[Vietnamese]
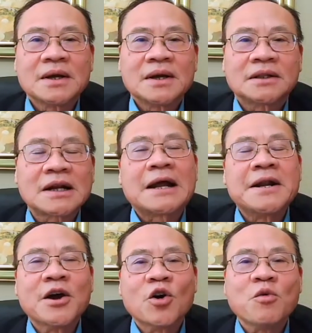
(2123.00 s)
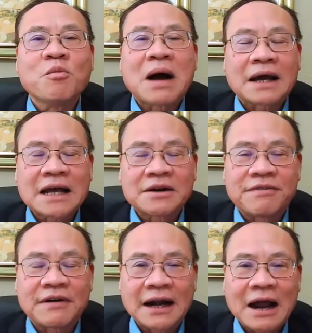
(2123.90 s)
Tức là nếu mà cái thành
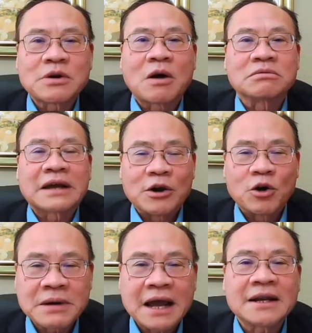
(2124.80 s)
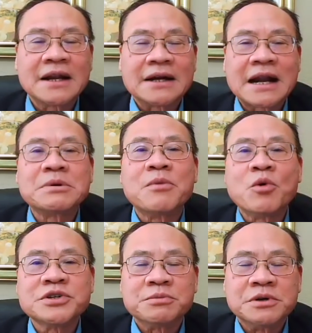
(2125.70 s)
phần lao động ngày hôm nay là 54
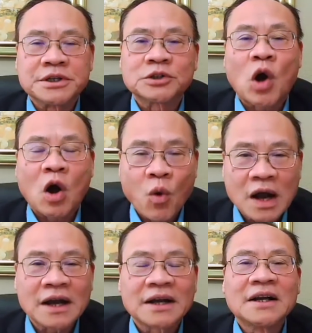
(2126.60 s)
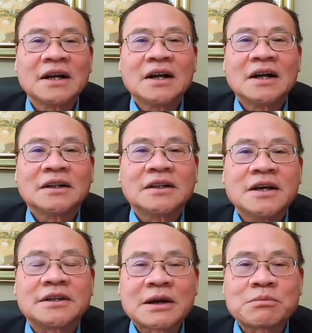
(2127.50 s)
triệu người trên toàn quốc á,
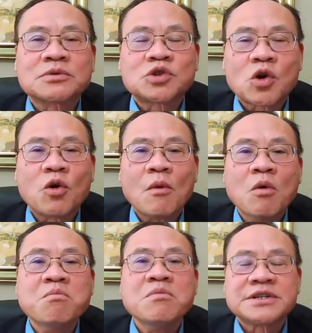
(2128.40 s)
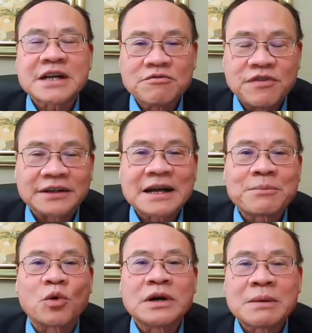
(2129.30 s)
thì trong số
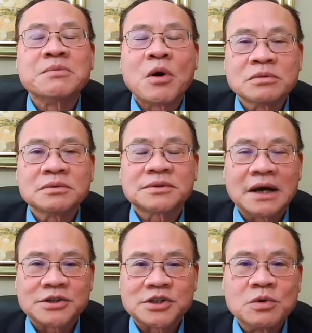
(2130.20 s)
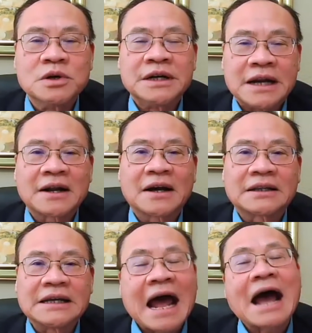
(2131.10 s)
46% của 54 à, triệu người đó đó
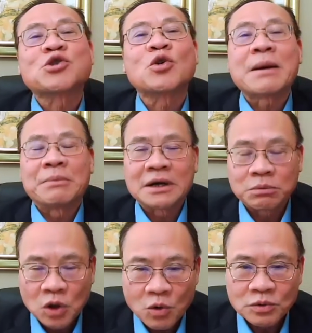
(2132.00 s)
thì đa số nằm ở nông thôn.